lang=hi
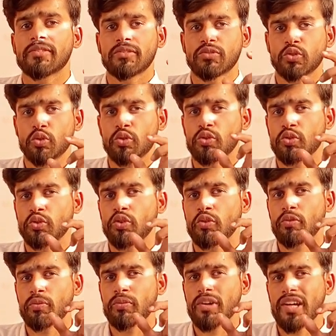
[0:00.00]
जो यू नो
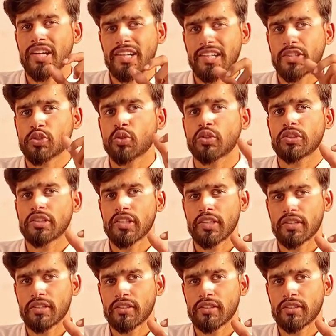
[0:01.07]
रेशो होती है